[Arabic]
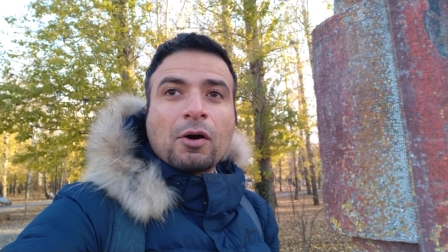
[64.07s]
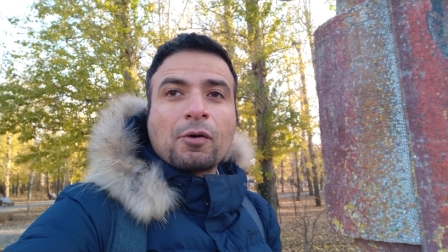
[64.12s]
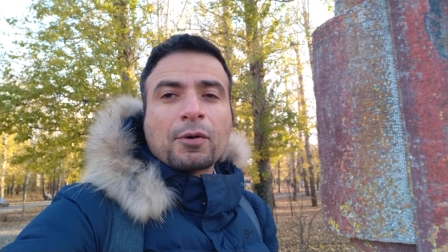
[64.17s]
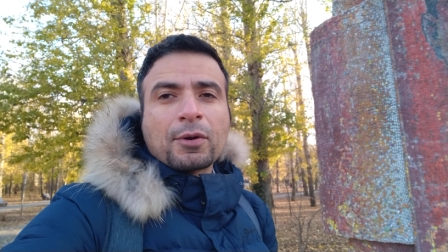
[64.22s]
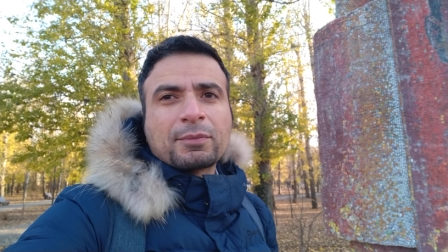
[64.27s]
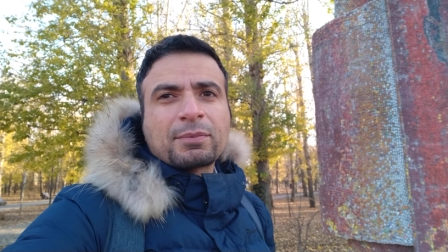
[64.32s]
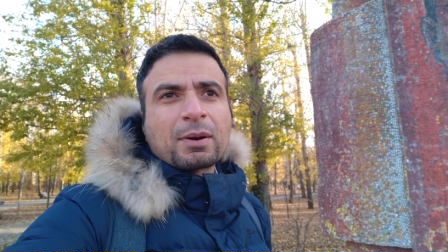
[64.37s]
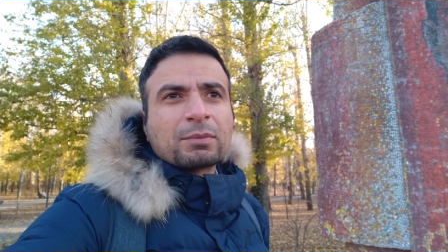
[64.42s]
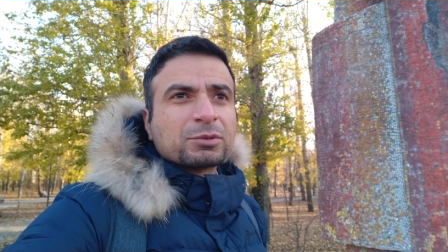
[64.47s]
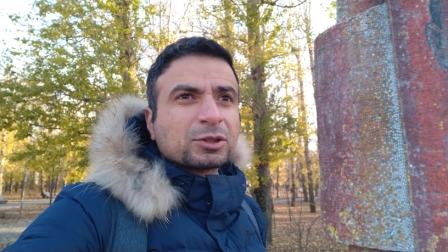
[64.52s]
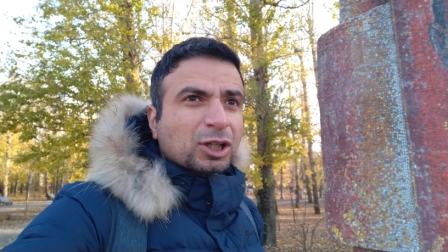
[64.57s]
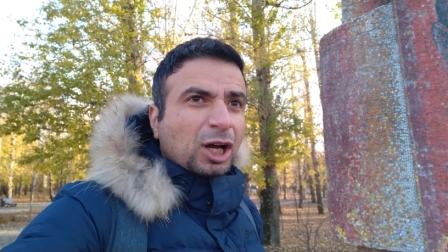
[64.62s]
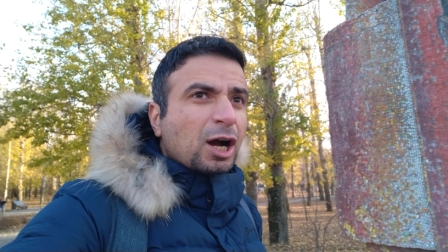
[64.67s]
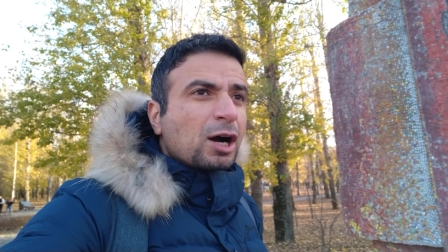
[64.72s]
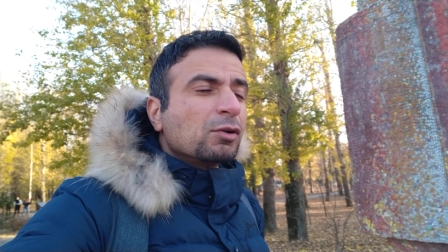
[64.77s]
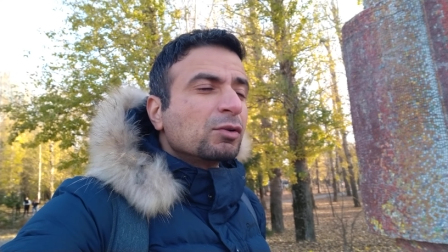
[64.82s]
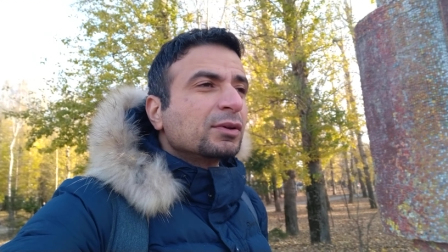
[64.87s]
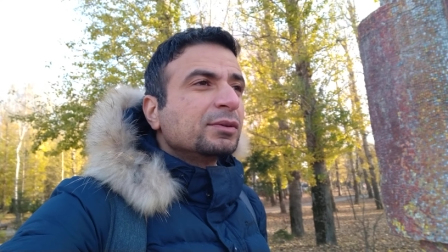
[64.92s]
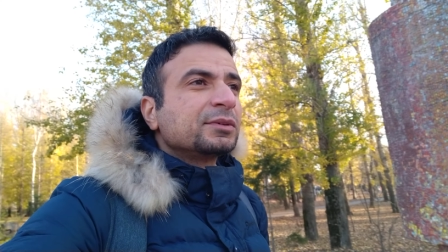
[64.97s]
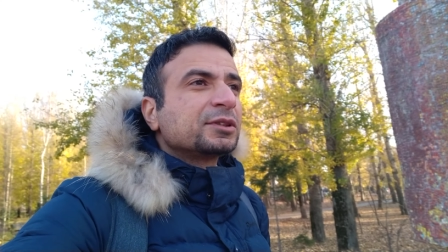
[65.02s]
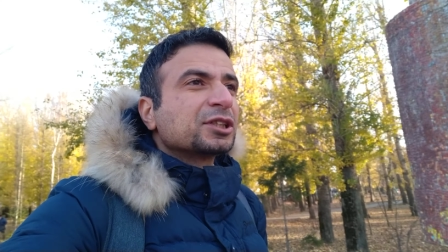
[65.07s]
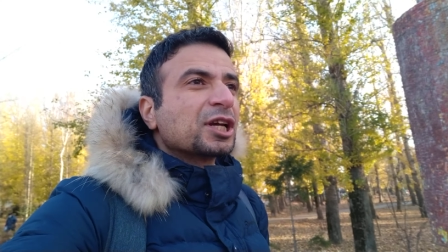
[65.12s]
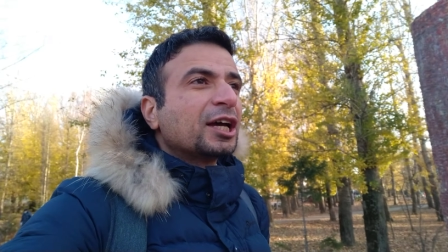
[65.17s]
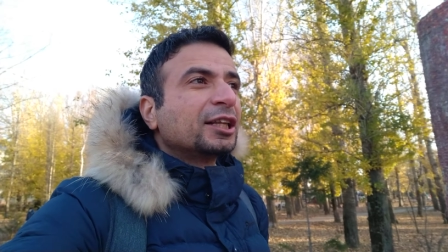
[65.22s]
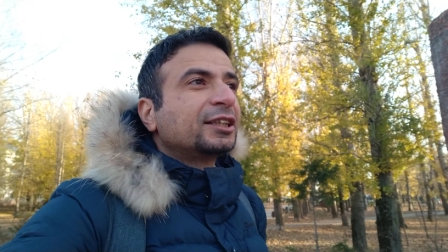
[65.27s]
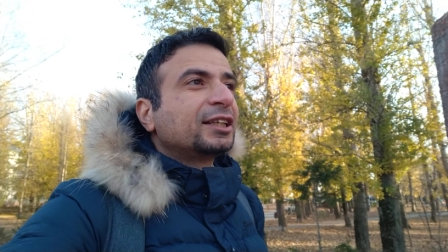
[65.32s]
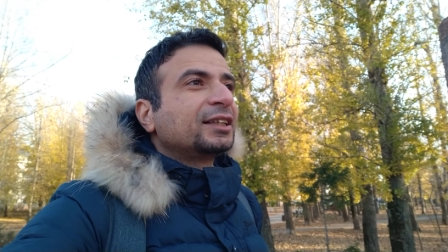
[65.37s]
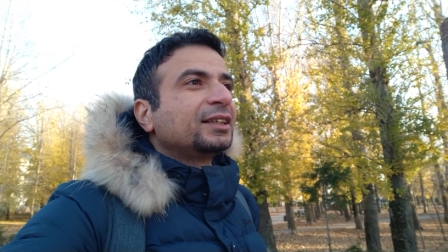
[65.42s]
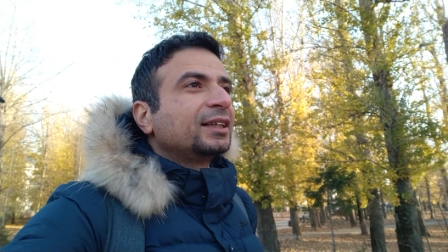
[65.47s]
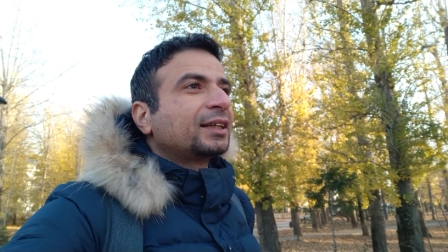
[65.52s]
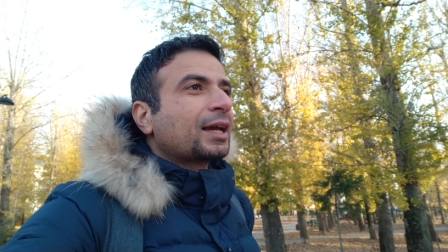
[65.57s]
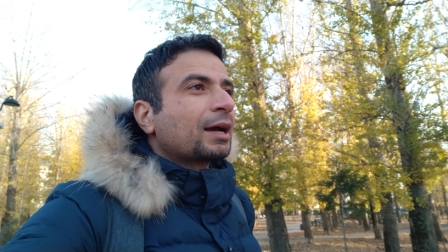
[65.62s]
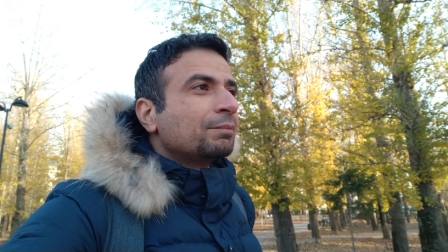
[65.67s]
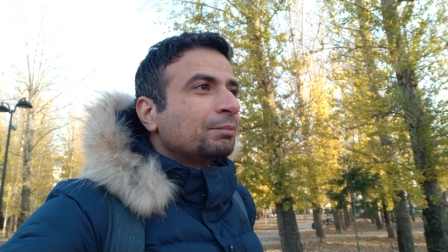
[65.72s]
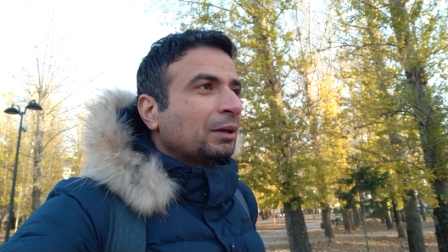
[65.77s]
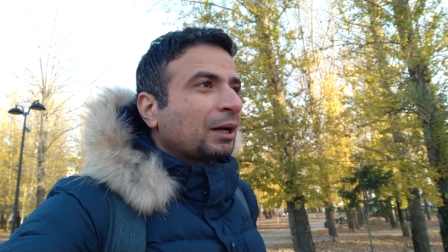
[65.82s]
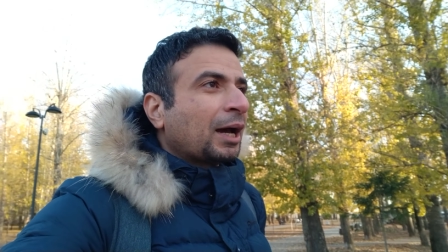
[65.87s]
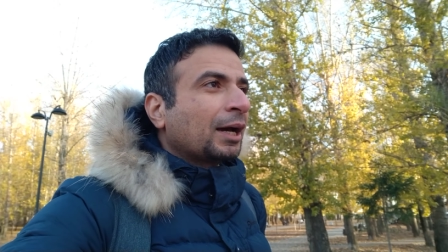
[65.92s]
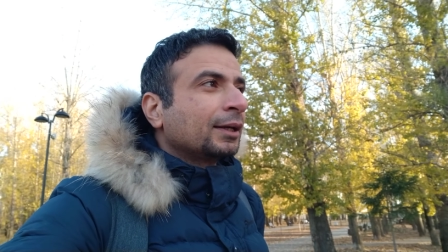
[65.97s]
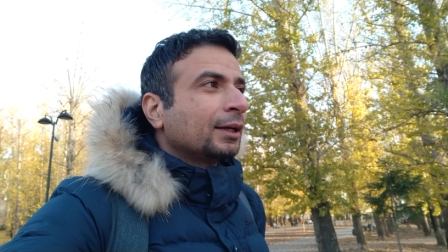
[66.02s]
او يبقى مش قوي مش قادر
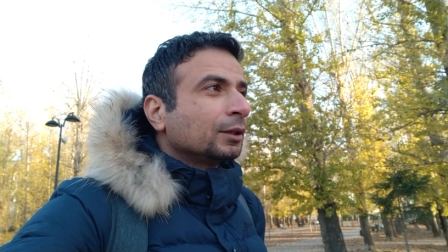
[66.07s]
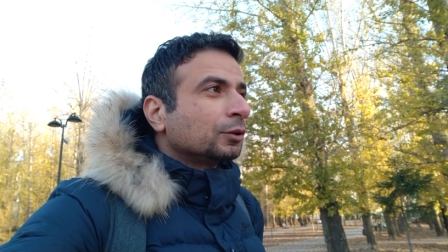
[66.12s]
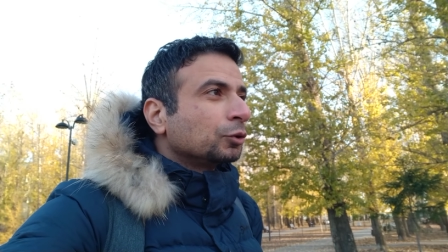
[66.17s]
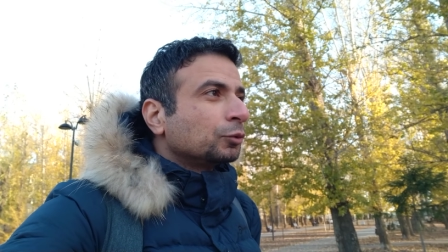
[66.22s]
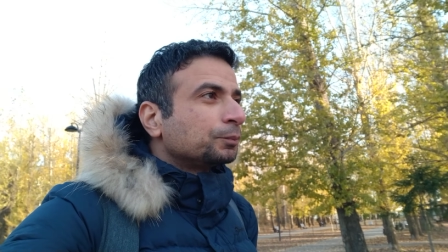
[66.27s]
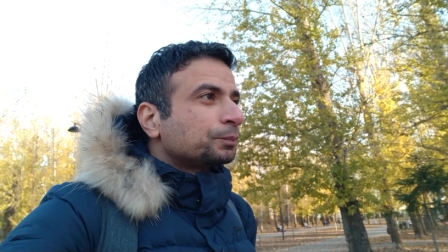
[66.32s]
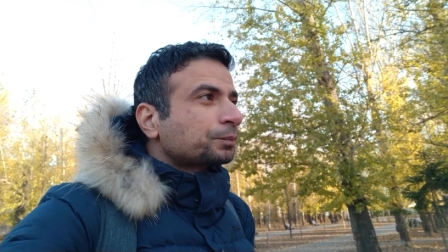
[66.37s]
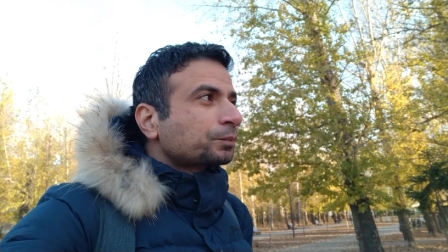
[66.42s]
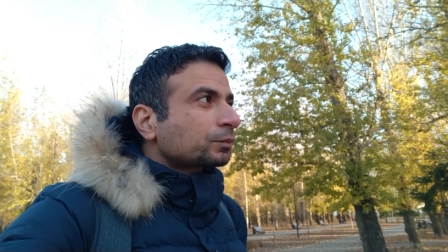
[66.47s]
يكمل حياته